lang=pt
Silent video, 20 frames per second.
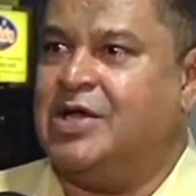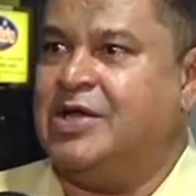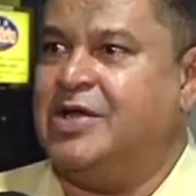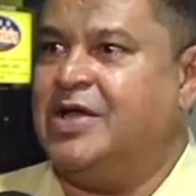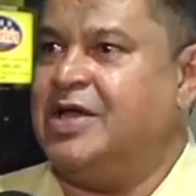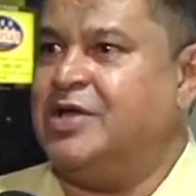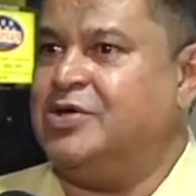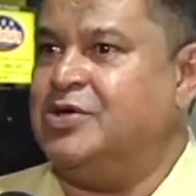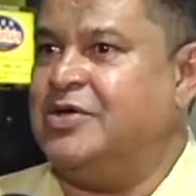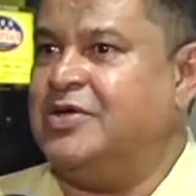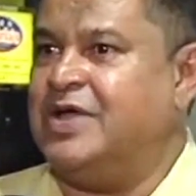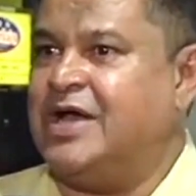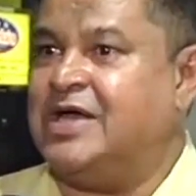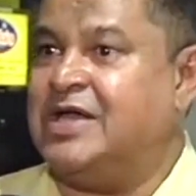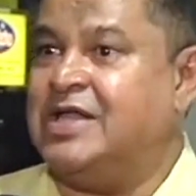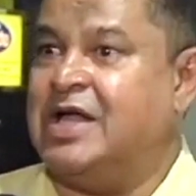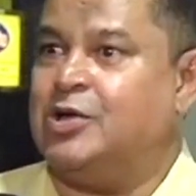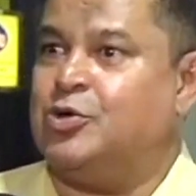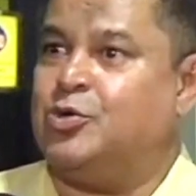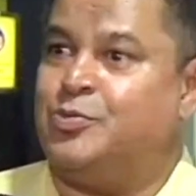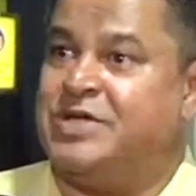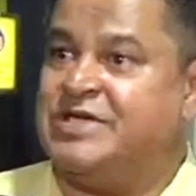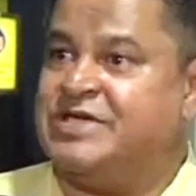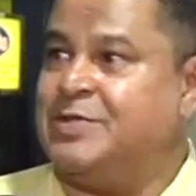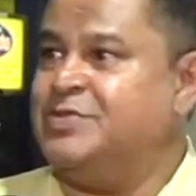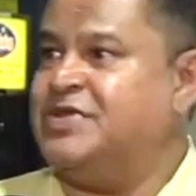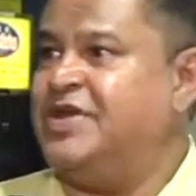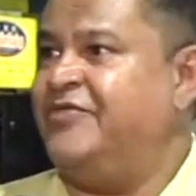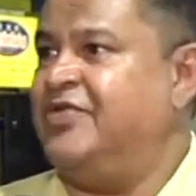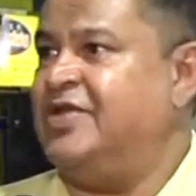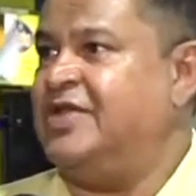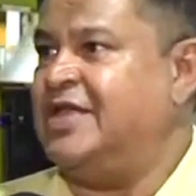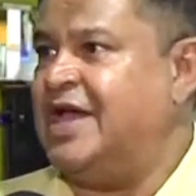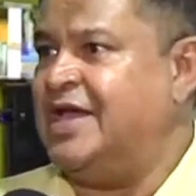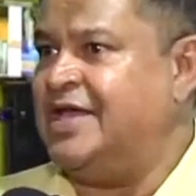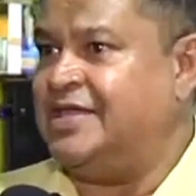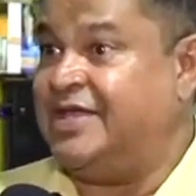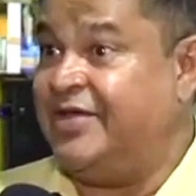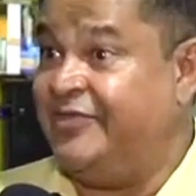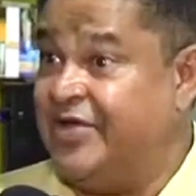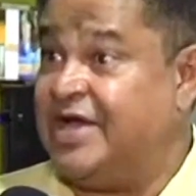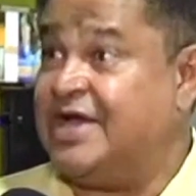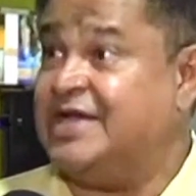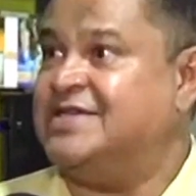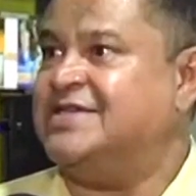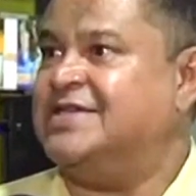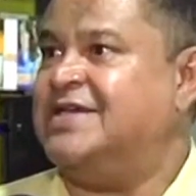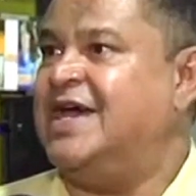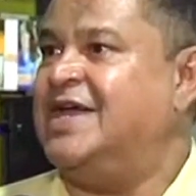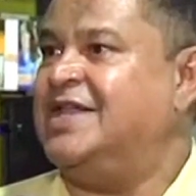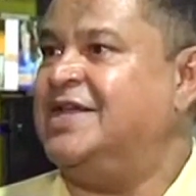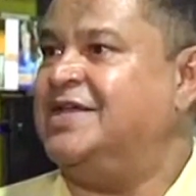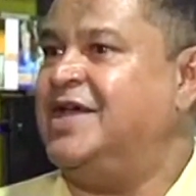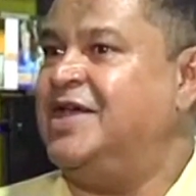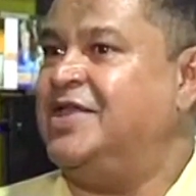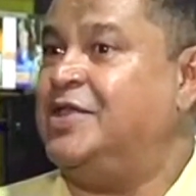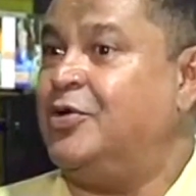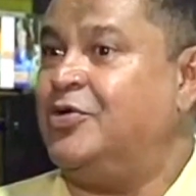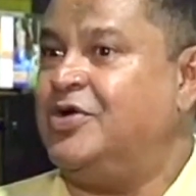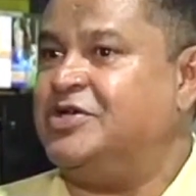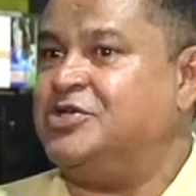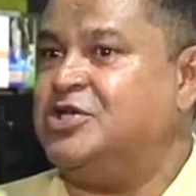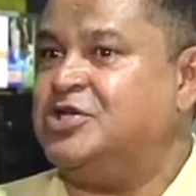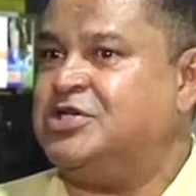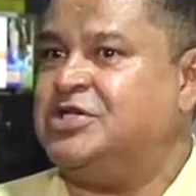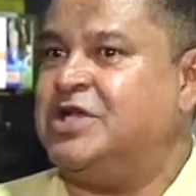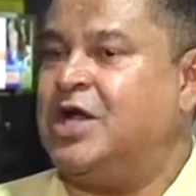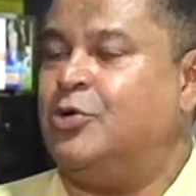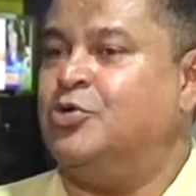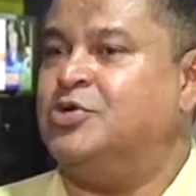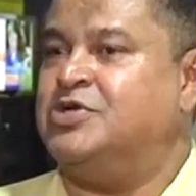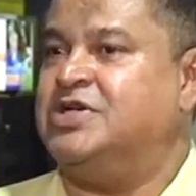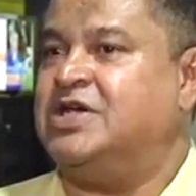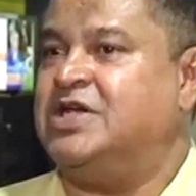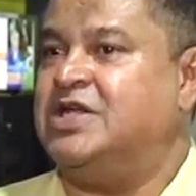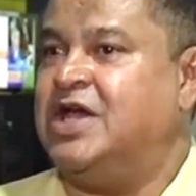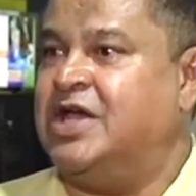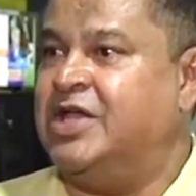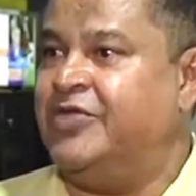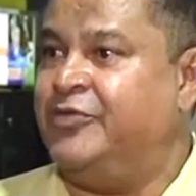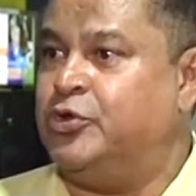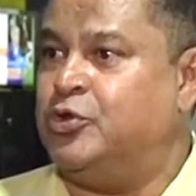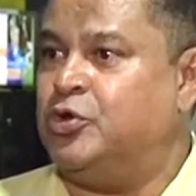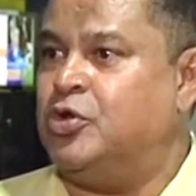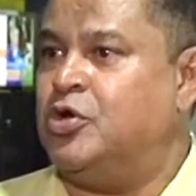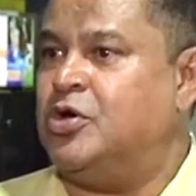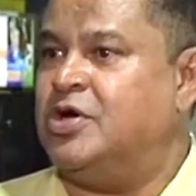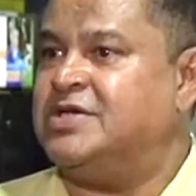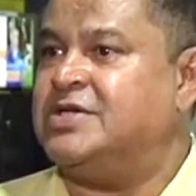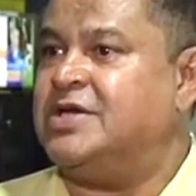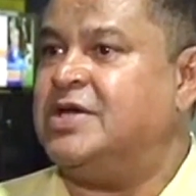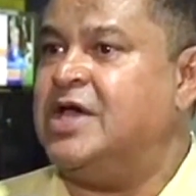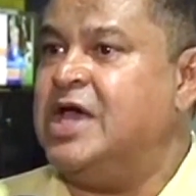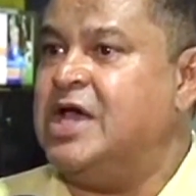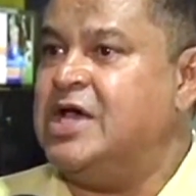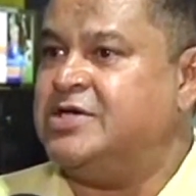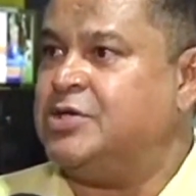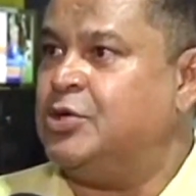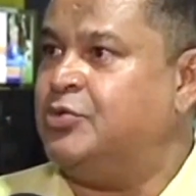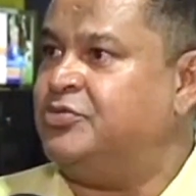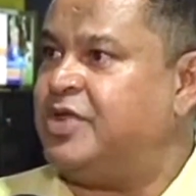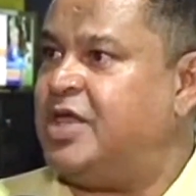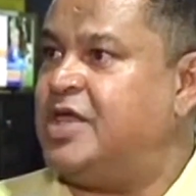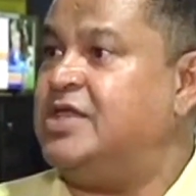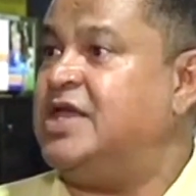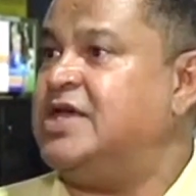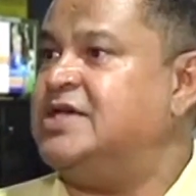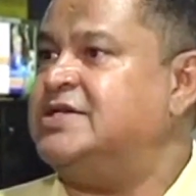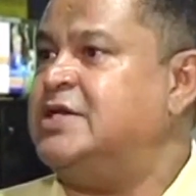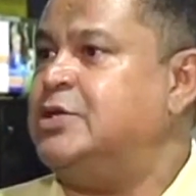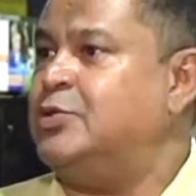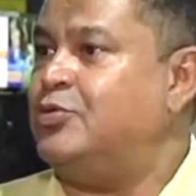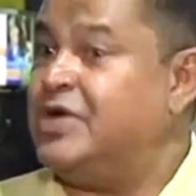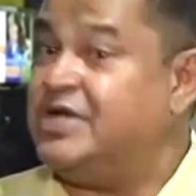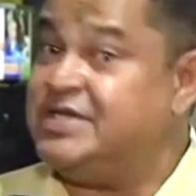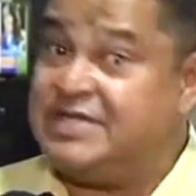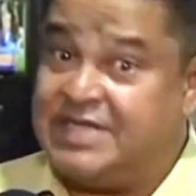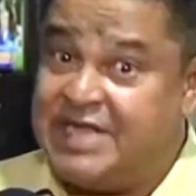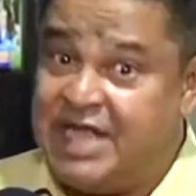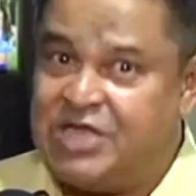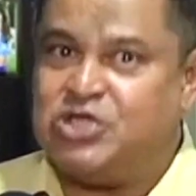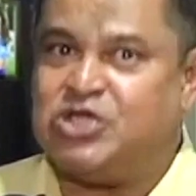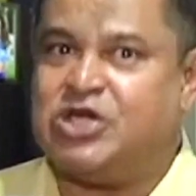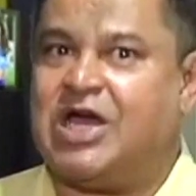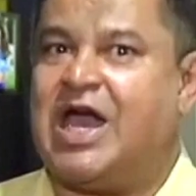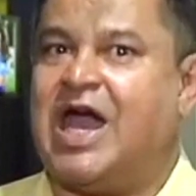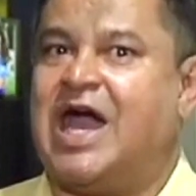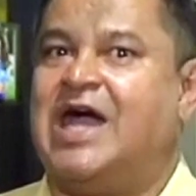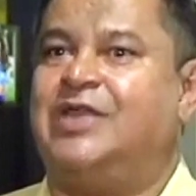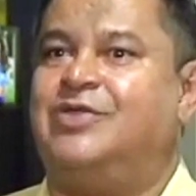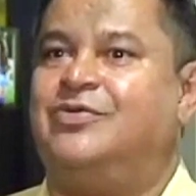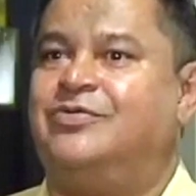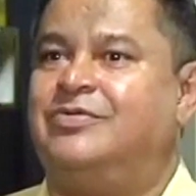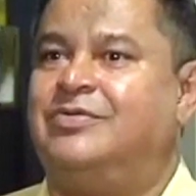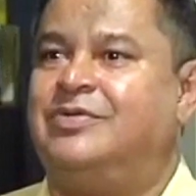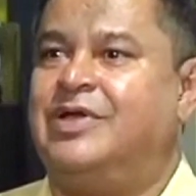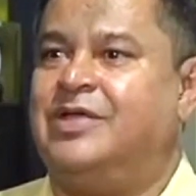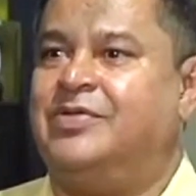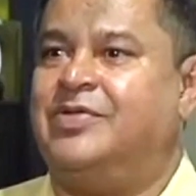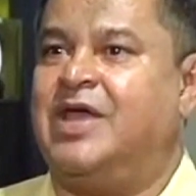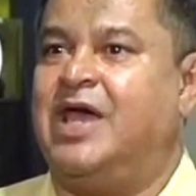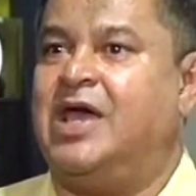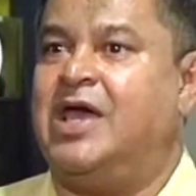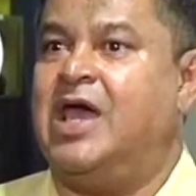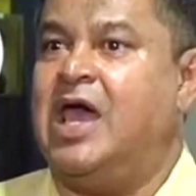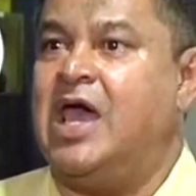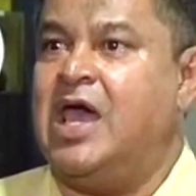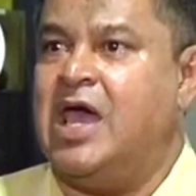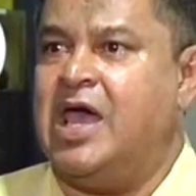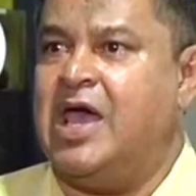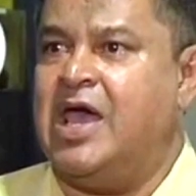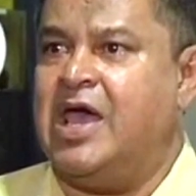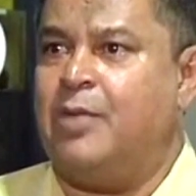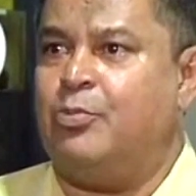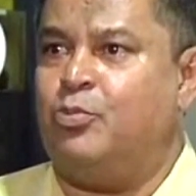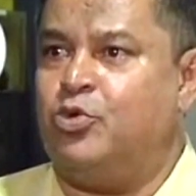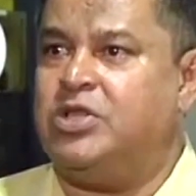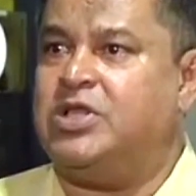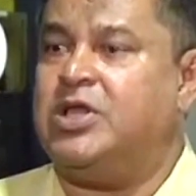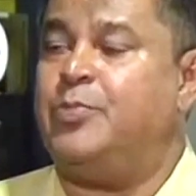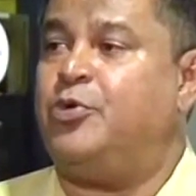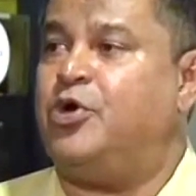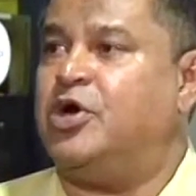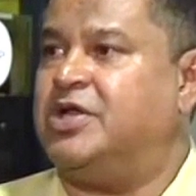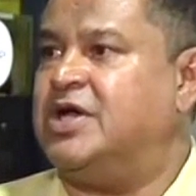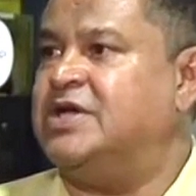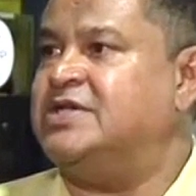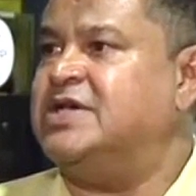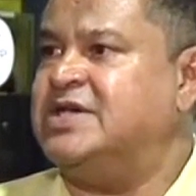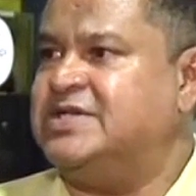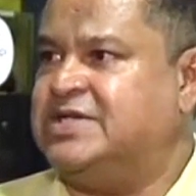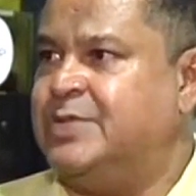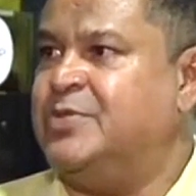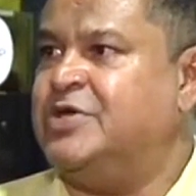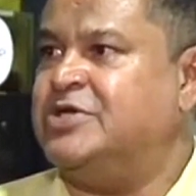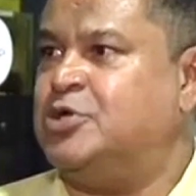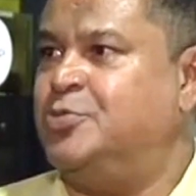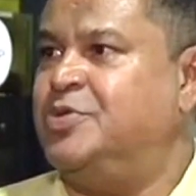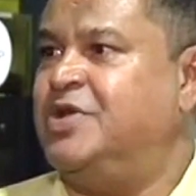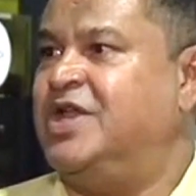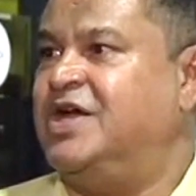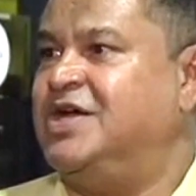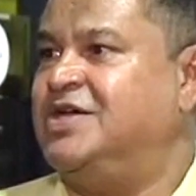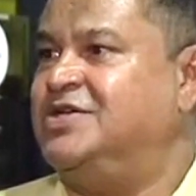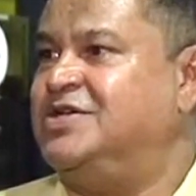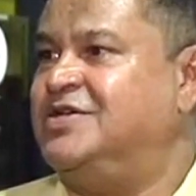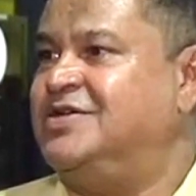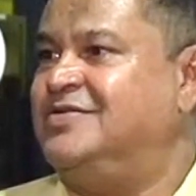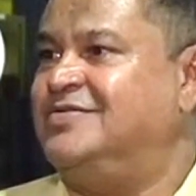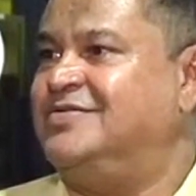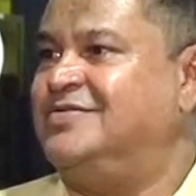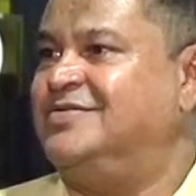É, aqui na, começando na, TV Cancela, né? Então a gente está hoje aqui na Rede Vitoriosa, são 35 anos dedicado, né? É muito importante receber essa homenagem.